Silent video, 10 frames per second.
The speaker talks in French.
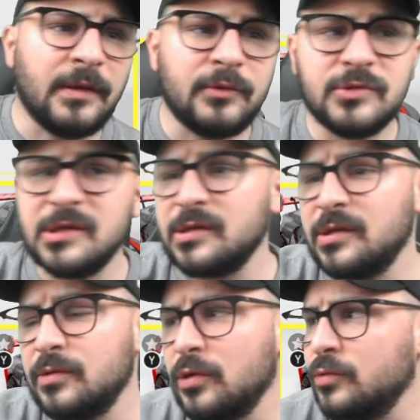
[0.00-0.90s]
il y a toutes ces.
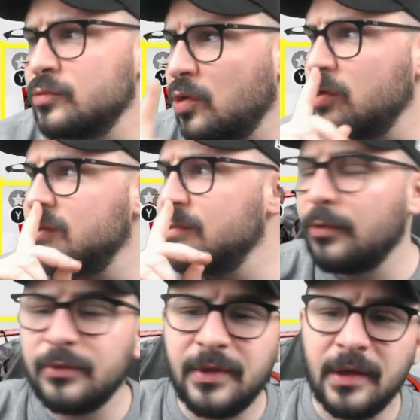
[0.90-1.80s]
Euh, je crois que c'est une
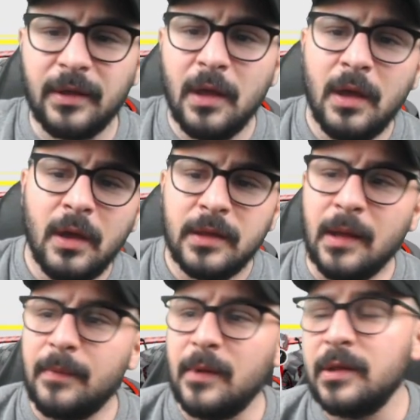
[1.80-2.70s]
Pontiac.
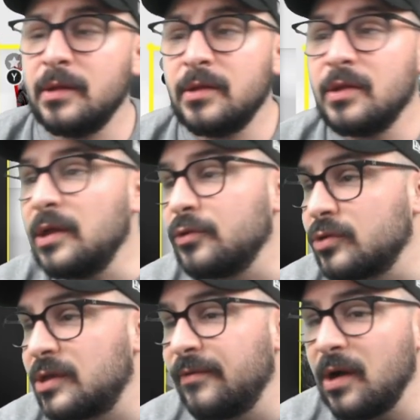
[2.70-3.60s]
Il y, il y en a
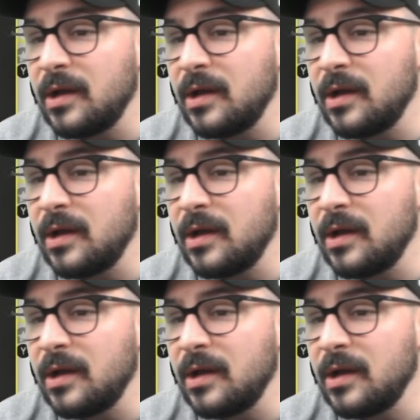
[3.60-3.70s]
d'autres qui vont